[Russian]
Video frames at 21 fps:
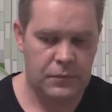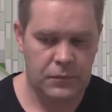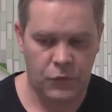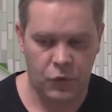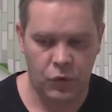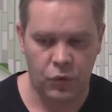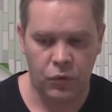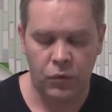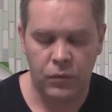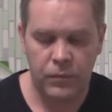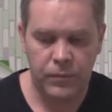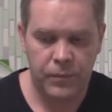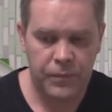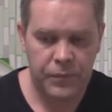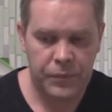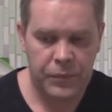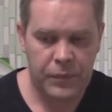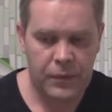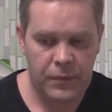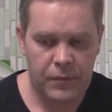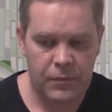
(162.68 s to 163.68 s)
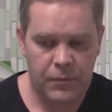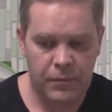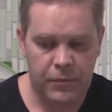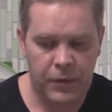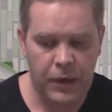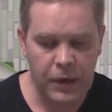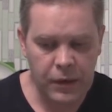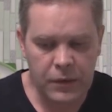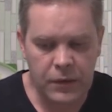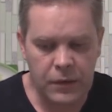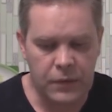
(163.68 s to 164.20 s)
Ну,
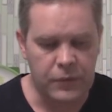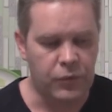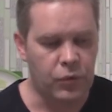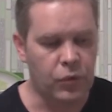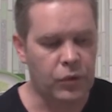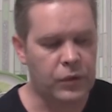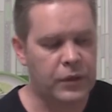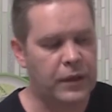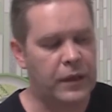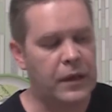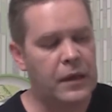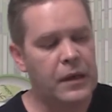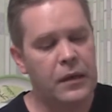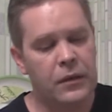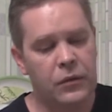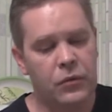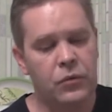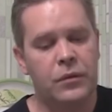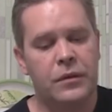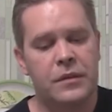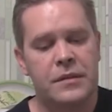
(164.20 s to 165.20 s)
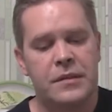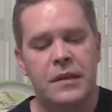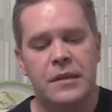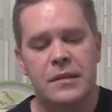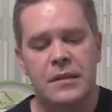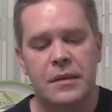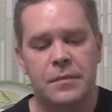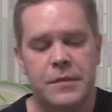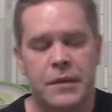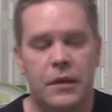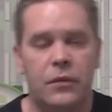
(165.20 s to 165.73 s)
Пахнет водкой. Ну,
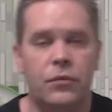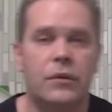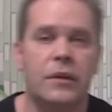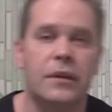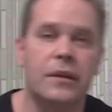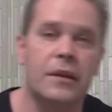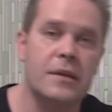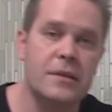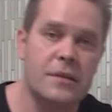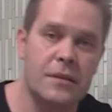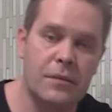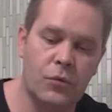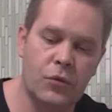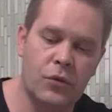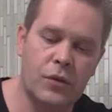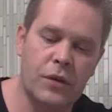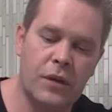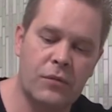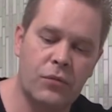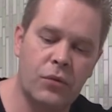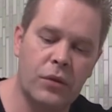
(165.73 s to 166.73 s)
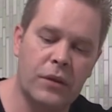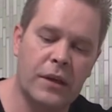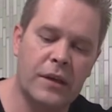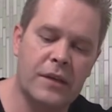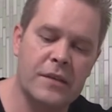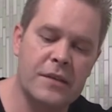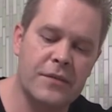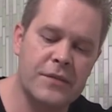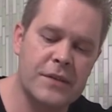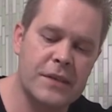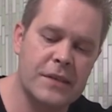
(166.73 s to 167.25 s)
кстати, абсолют одна из немногих водок,
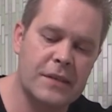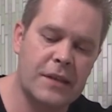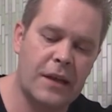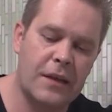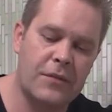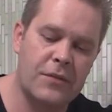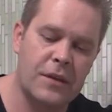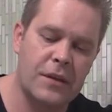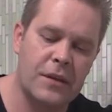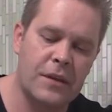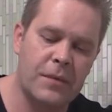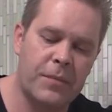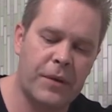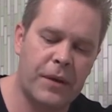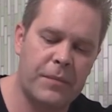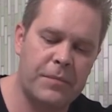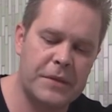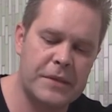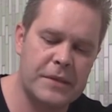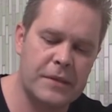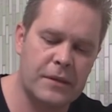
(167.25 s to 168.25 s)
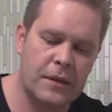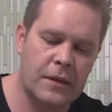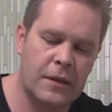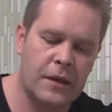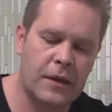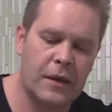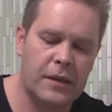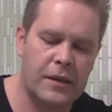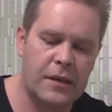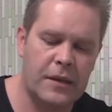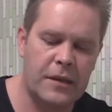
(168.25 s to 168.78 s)
где в составе не прописаны
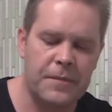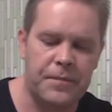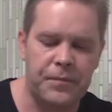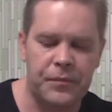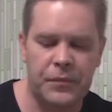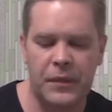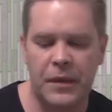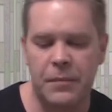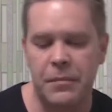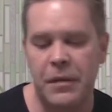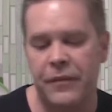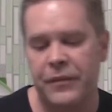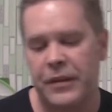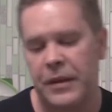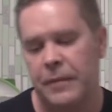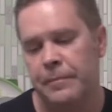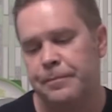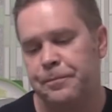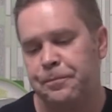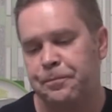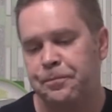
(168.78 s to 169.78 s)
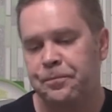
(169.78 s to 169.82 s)
никакие добавки.